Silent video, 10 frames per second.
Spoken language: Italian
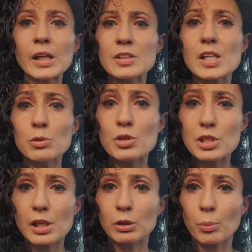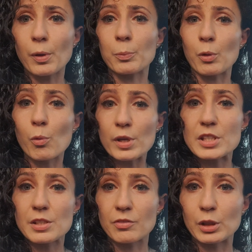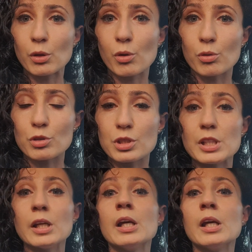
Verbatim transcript: Stanno inserendo proprio questi videocorsi